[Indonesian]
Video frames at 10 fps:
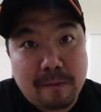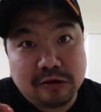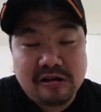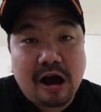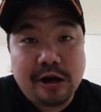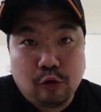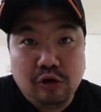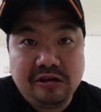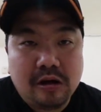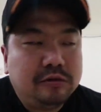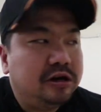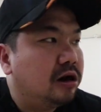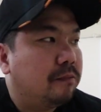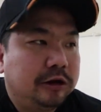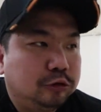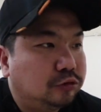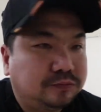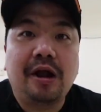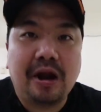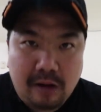dapat yang ada kulitnya gila men tuh
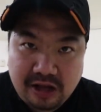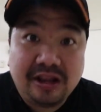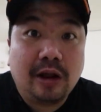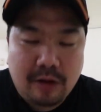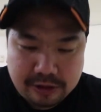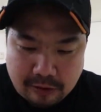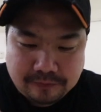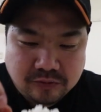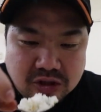parah banget enak banget men